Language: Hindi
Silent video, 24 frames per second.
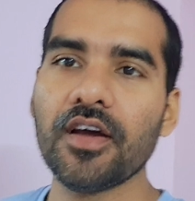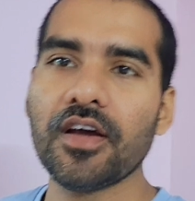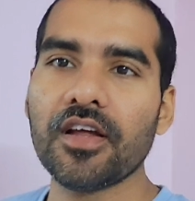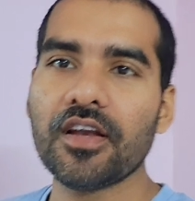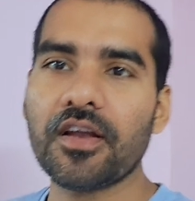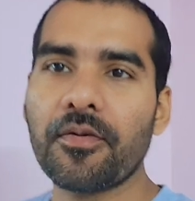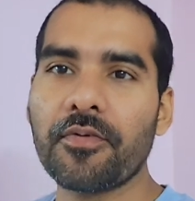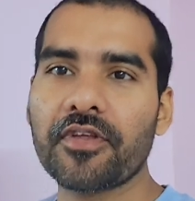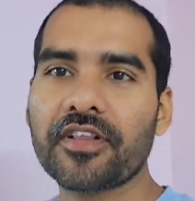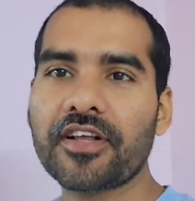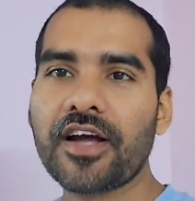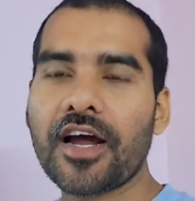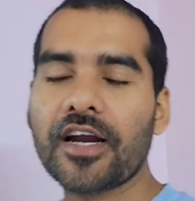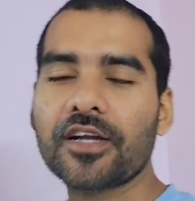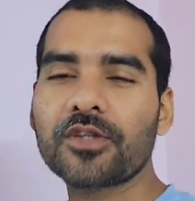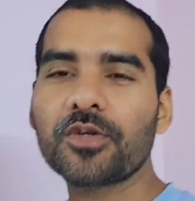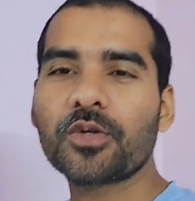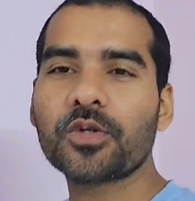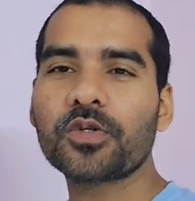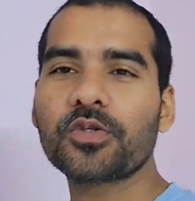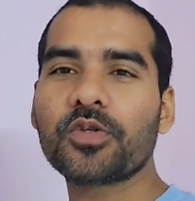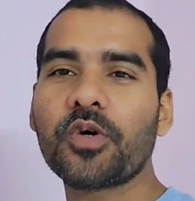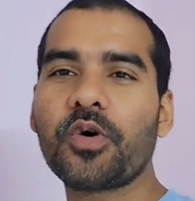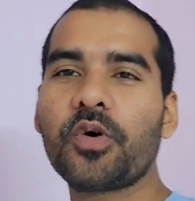नमस्कार
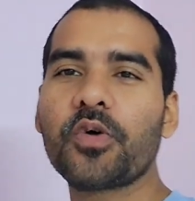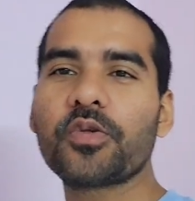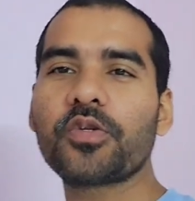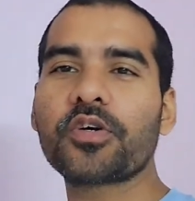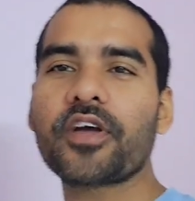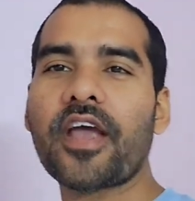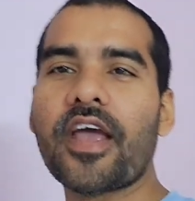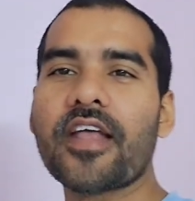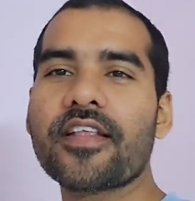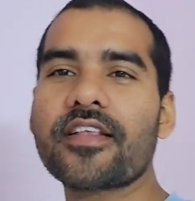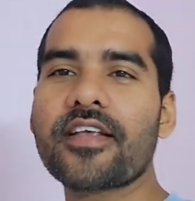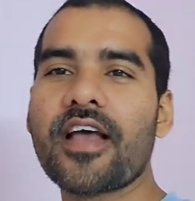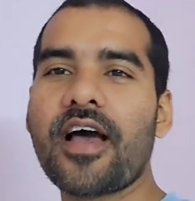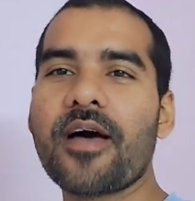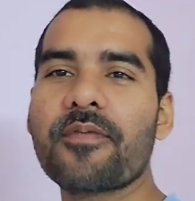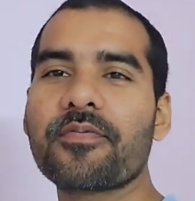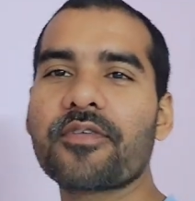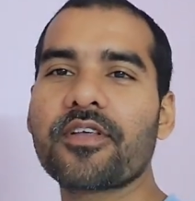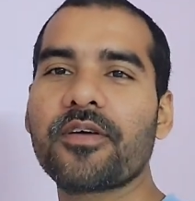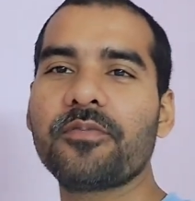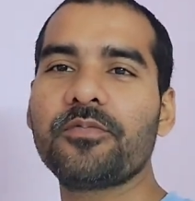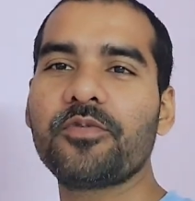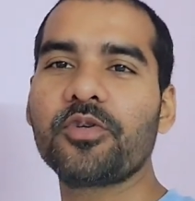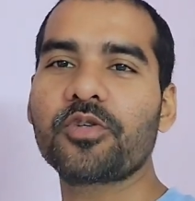दोस्तों तो कैसे आप
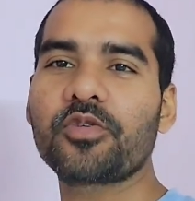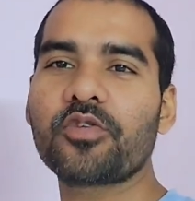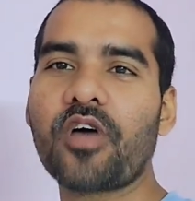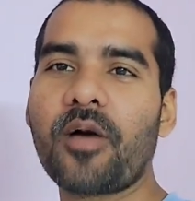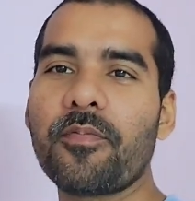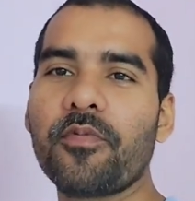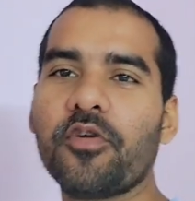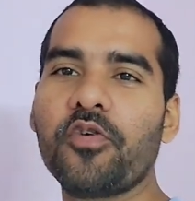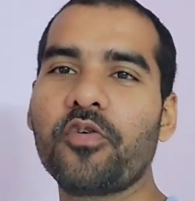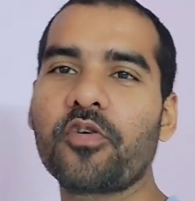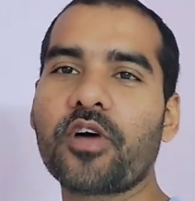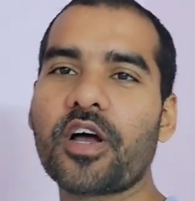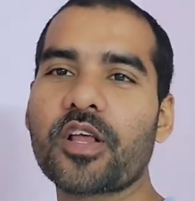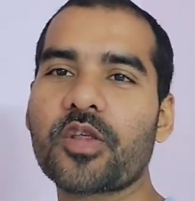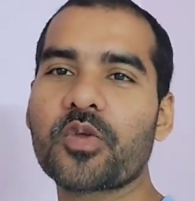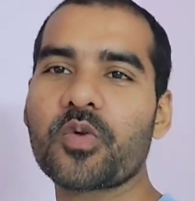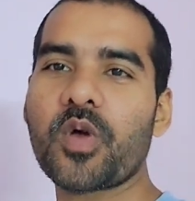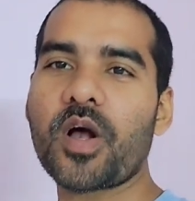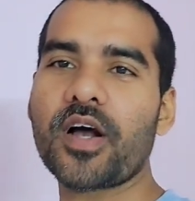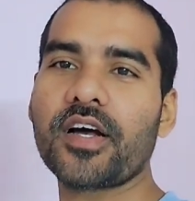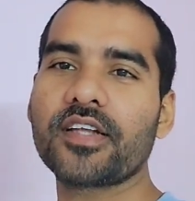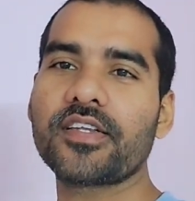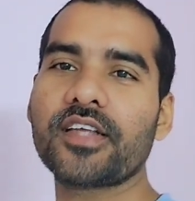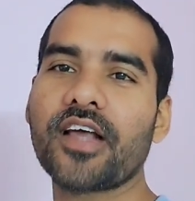सब दोस्तों आप लोगों का
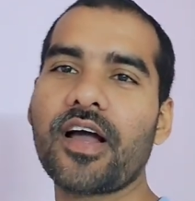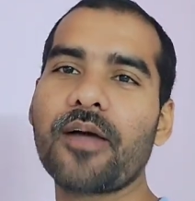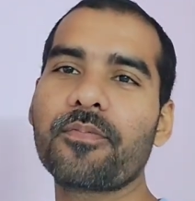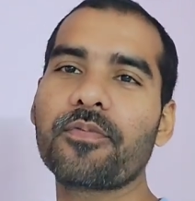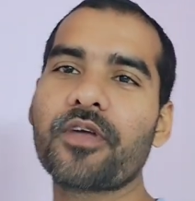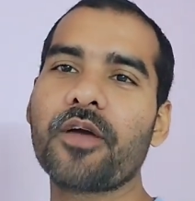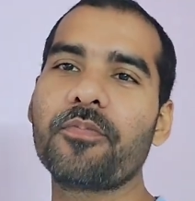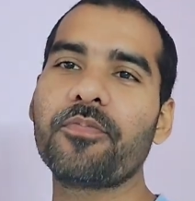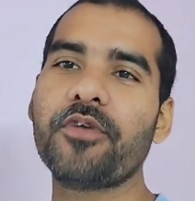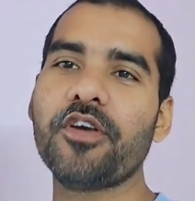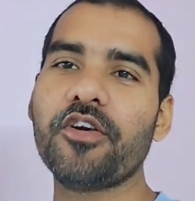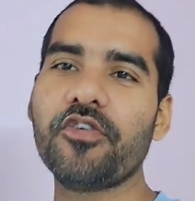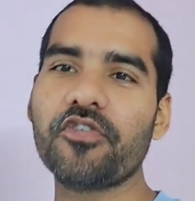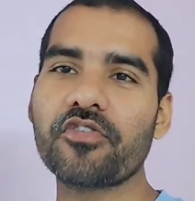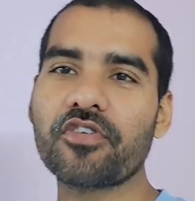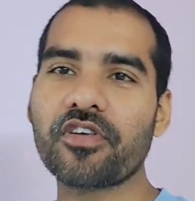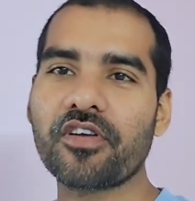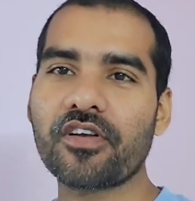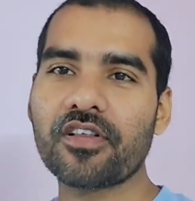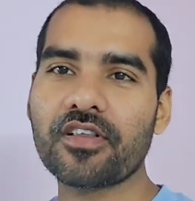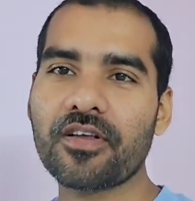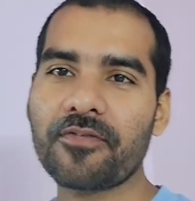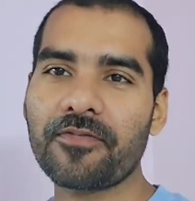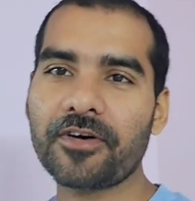स्वागत है आपके अपने
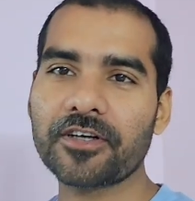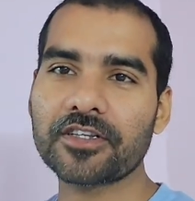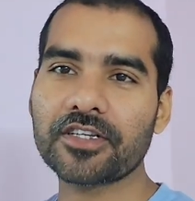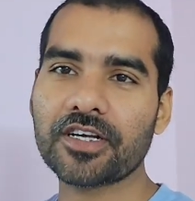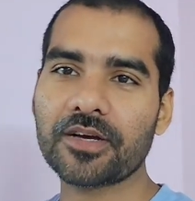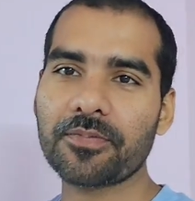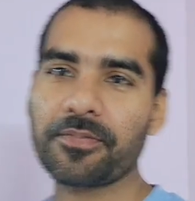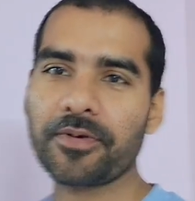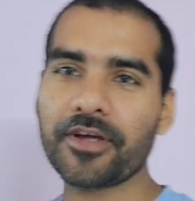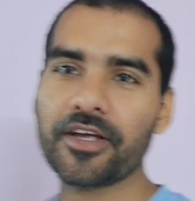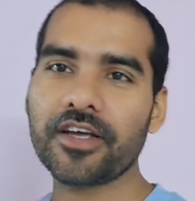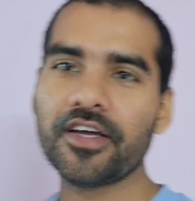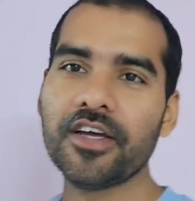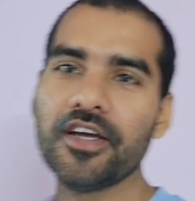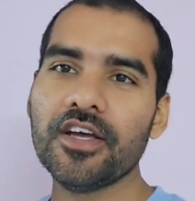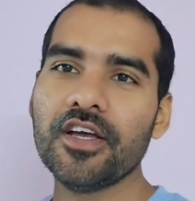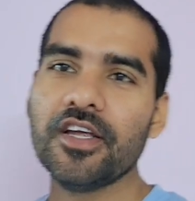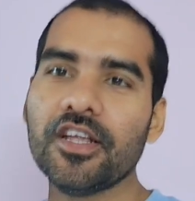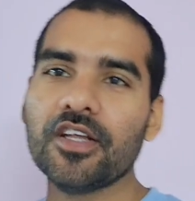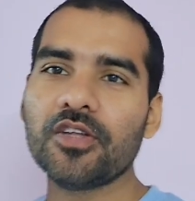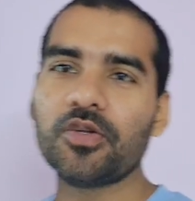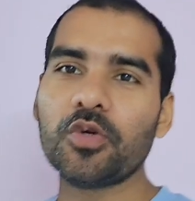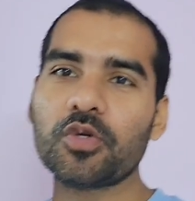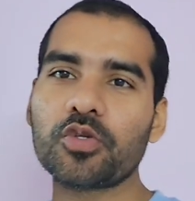चैनल सफ़र तक पे
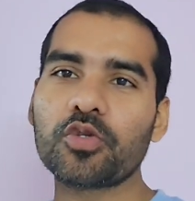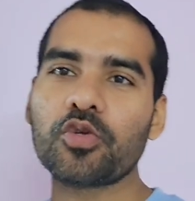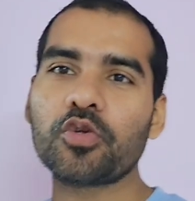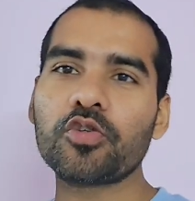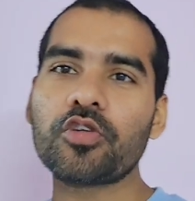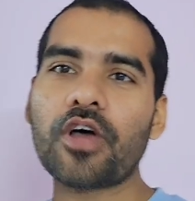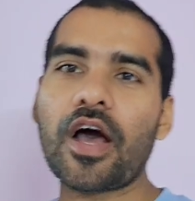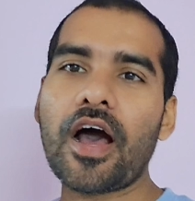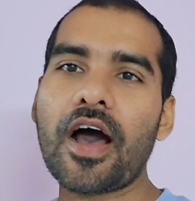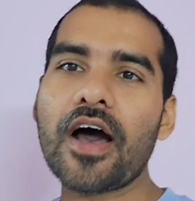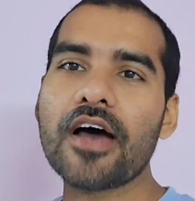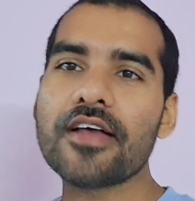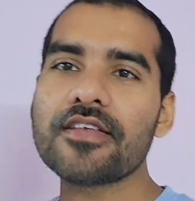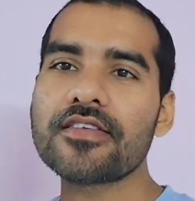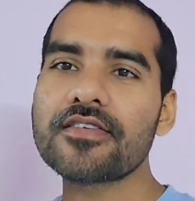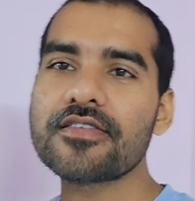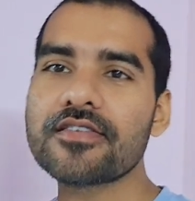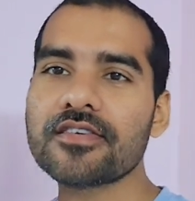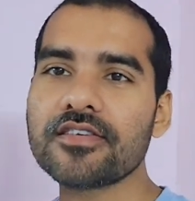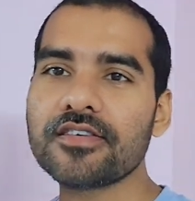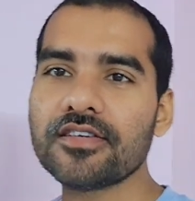दोस्तों तो आज